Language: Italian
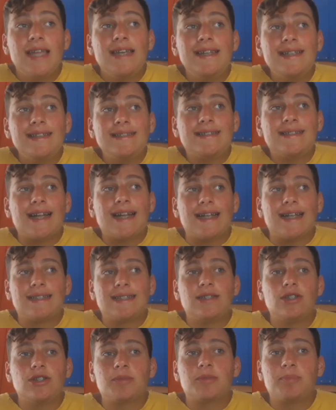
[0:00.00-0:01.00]
Niente
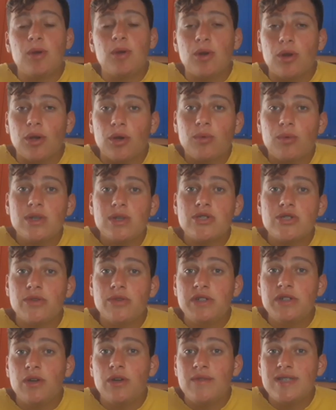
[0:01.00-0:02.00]
ragazzi, io spero che questo
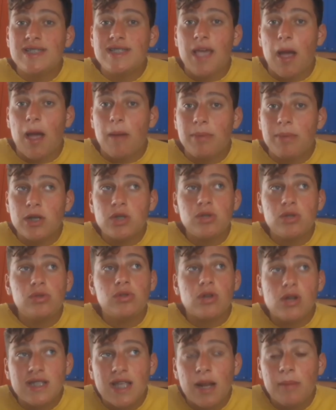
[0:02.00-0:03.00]
video vi sia
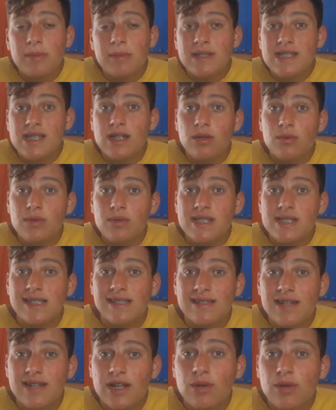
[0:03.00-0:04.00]
piaciuto, cosa ne pensate di
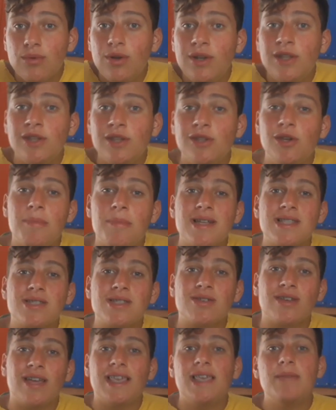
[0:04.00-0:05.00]
questi tre ruoli? Io
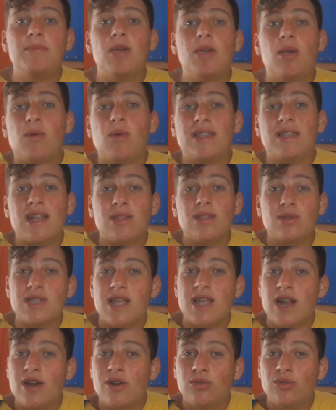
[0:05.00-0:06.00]
penso che Hakimi e Quadrado
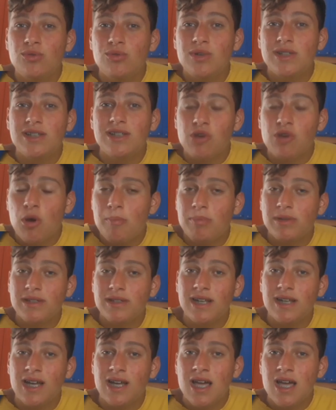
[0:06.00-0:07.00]
saranno due dei top
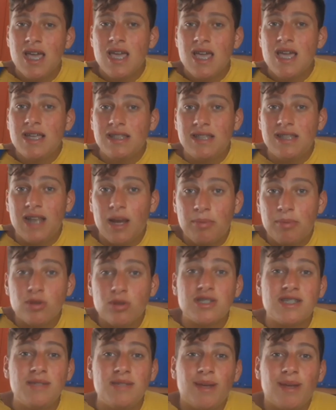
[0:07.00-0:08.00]
della, della
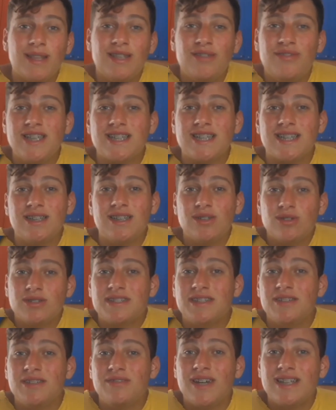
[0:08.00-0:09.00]
prossima difesa dei
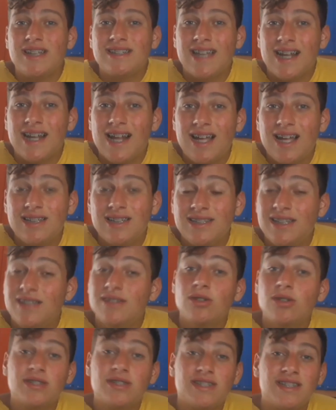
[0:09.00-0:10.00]
nostri fanta, dei
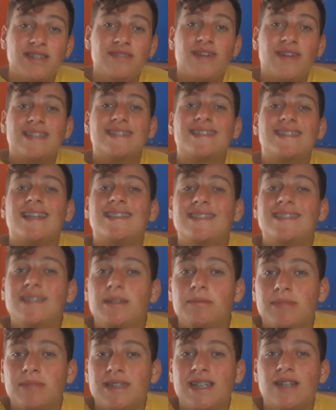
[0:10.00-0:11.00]
nostri fanta
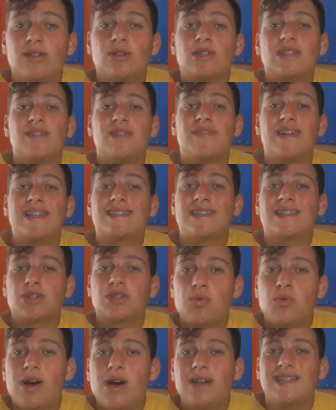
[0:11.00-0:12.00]
team, delle nostre fanta
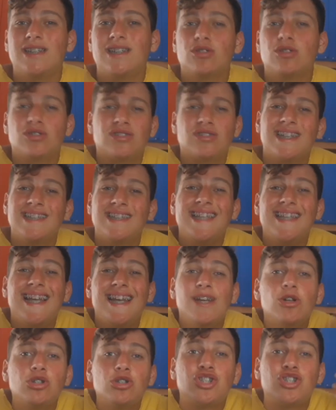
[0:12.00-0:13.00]
squadre,
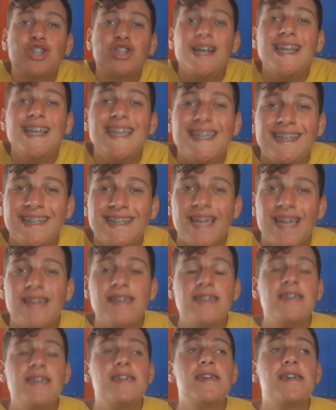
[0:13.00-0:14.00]
delle nostre
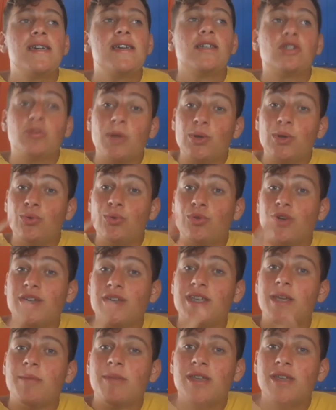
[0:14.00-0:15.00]
leghe soprattutto
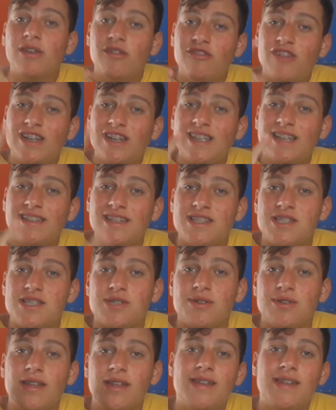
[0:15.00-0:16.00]
Hakimi. Fate
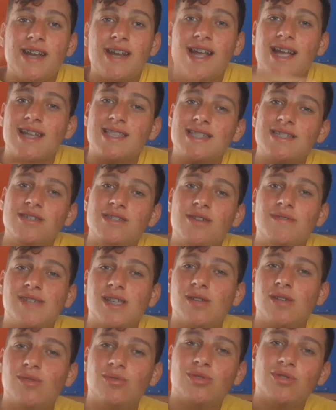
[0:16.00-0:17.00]
attenzione. Ragazzi, io vi
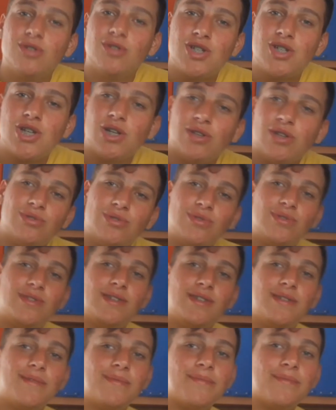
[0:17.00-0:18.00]
saluto, ciao a
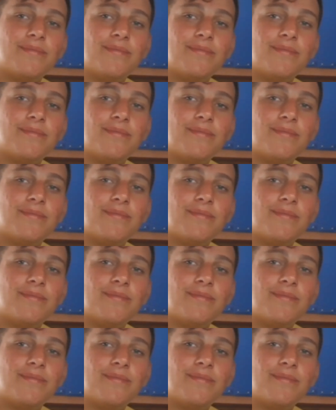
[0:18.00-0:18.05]
tutti.